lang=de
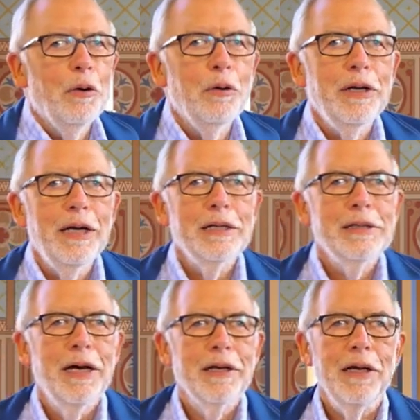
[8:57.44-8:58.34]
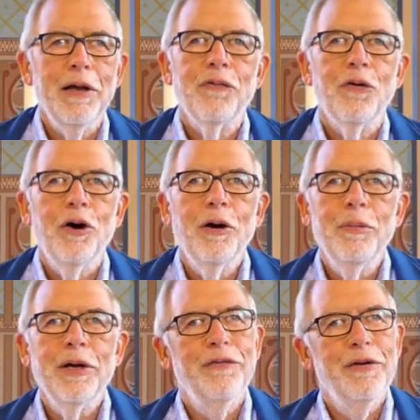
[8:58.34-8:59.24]
und er sagt, ich freue
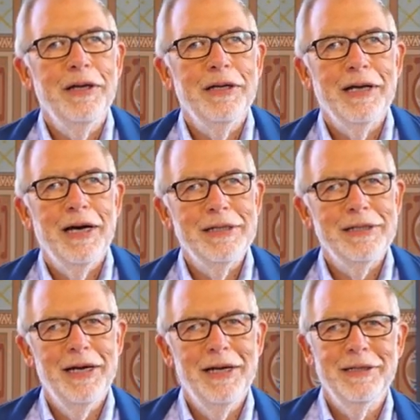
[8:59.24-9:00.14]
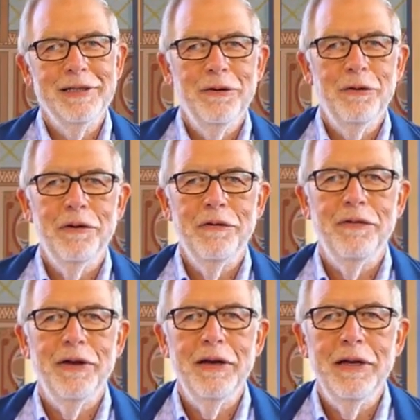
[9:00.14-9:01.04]
mich, wenn ihr da seid und
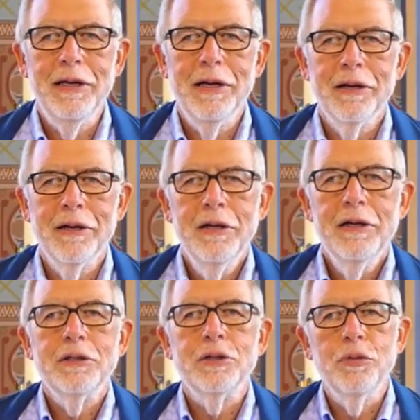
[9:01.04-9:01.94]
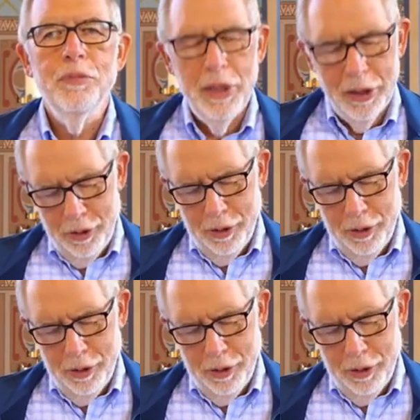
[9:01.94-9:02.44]
wenn ihr zu mir